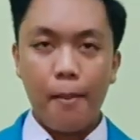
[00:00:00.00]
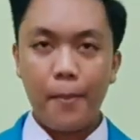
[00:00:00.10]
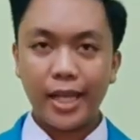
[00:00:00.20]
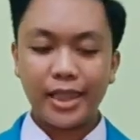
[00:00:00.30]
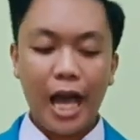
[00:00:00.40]

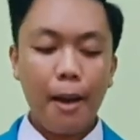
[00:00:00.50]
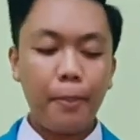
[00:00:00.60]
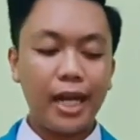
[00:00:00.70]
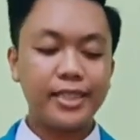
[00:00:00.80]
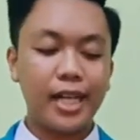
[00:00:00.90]
Mata
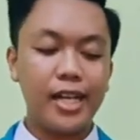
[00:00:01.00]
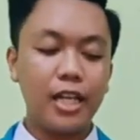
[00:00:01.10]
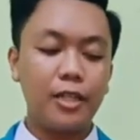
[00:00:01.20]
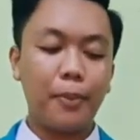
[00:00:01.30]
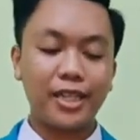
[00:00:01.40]
pelajaran
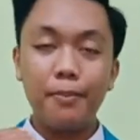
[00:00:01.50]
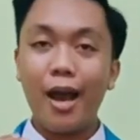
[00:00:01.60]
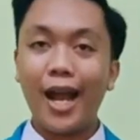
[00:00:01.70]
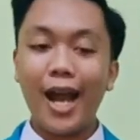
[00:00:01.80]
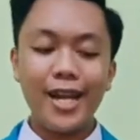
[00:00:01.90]
yang
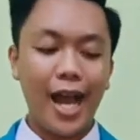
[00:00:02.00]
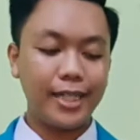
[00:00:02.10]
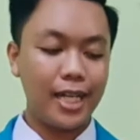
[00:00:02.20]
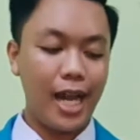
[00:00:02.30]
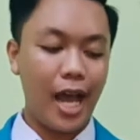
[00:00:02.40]
dipertimbangkan
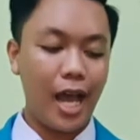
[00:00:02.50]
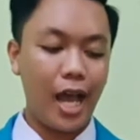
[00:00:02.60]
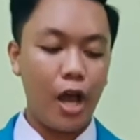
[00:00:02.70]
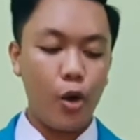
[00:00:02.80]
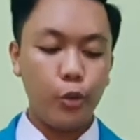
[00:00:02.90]
adalah
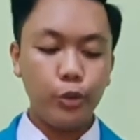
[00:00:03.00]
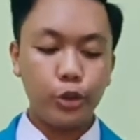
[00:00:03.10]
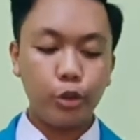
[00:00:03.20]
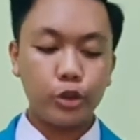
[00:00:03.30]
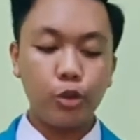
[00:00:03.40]

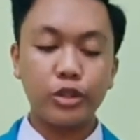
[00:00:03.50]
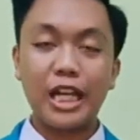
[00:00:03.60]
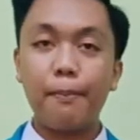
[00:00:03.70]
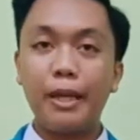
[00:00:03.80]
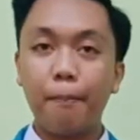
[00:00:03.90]
untuk
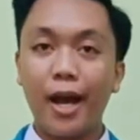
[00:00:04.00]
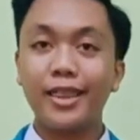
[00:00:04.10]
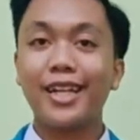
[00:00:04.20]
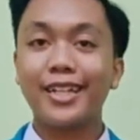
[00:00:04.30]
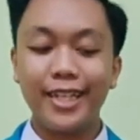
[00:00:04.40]
jurusan MIPA
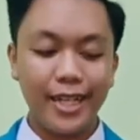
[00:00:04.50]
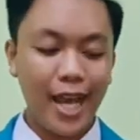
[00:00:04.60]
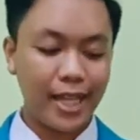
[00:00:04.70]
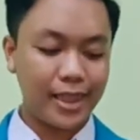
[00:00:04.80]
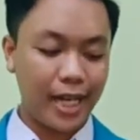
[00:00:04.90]
terdiri
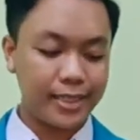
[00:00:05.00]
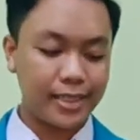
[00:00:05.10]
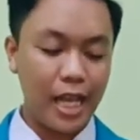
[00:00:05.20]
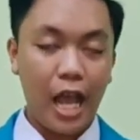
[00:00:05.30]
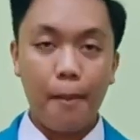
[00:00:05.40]
atas
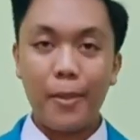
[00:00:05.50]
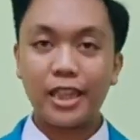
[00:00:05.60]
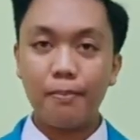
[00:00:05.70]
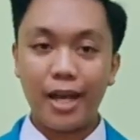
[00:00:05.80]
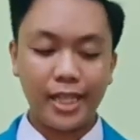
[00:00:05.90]

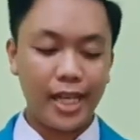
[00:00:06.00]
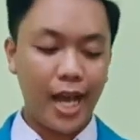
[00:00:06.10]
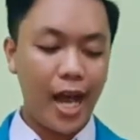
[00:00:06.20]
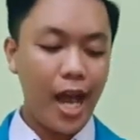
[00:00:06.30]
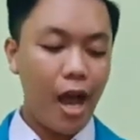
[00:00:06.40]

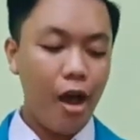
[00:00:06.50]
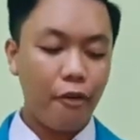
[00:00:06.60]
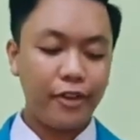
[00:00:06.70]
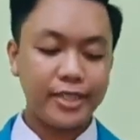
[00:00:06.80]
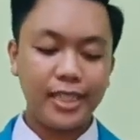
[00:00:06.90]
matematika,
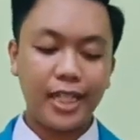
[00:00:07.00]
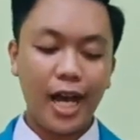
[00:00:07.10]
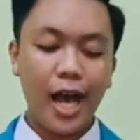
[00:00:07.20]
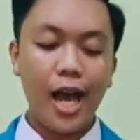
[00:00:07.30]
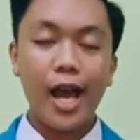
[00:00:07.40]
fisika,